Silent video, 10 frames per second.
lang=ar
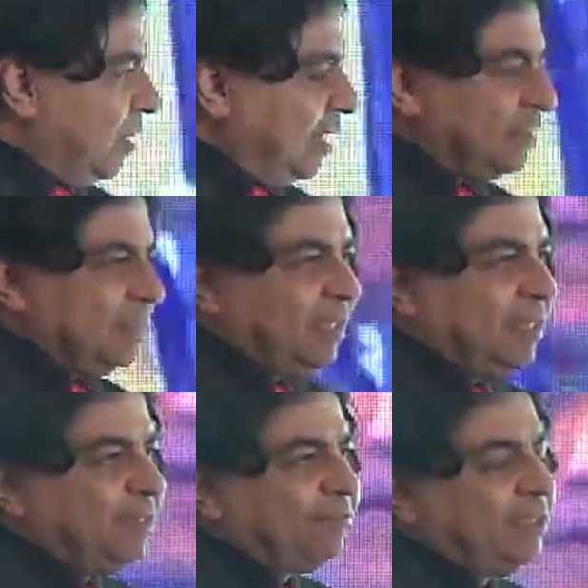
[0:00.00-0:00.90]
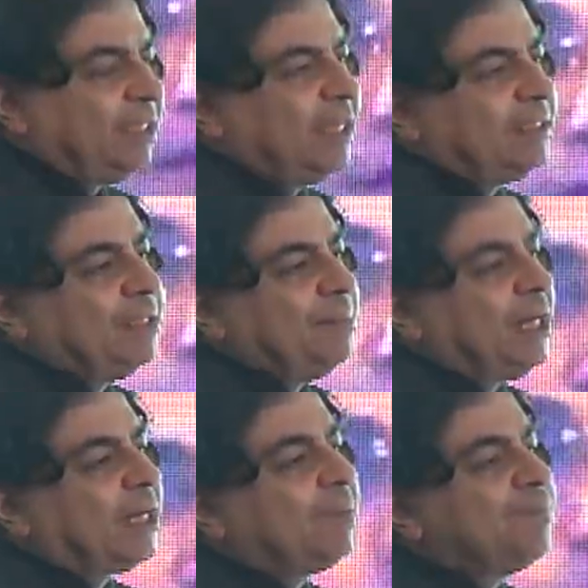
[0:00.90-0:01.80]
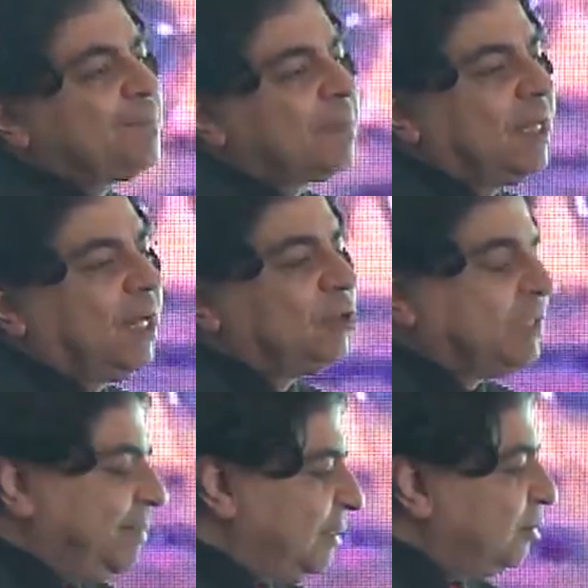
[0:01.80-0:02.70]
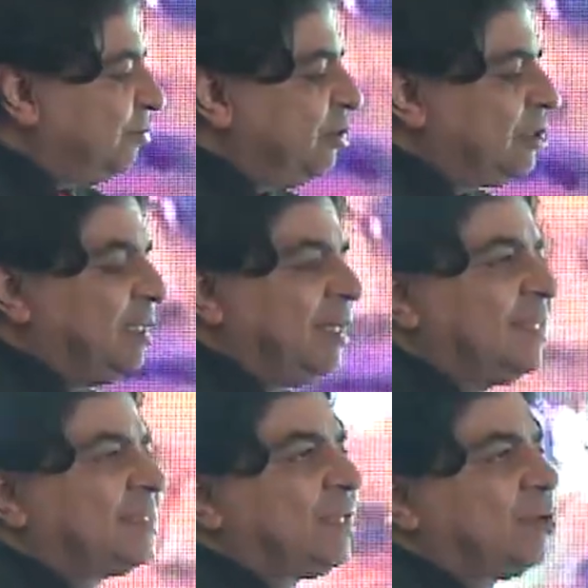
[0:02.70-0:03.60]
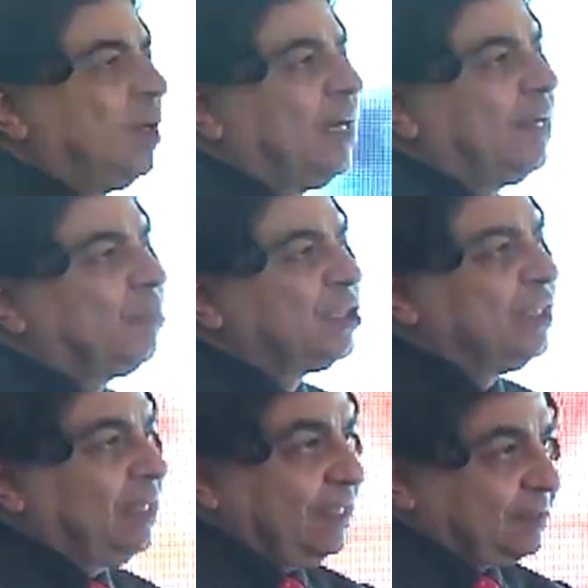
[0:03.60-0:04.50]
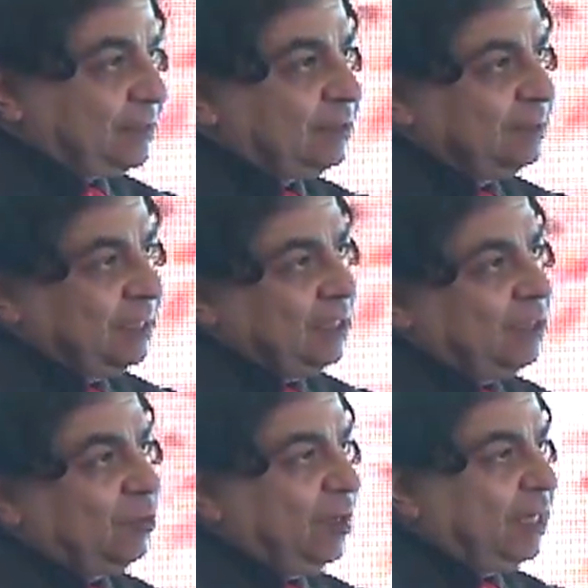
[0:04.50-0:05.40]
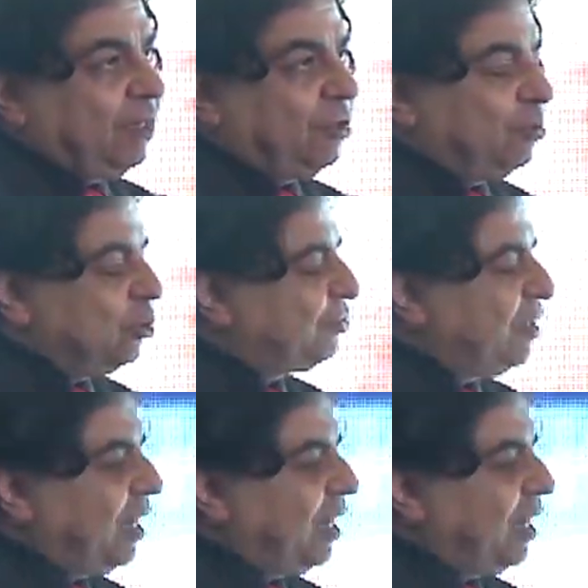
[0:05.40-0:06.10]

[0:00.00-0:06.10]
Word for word: وجلطه في الدماغ او تمدد في الاذين الايسر والبطين الايسر وهبوط في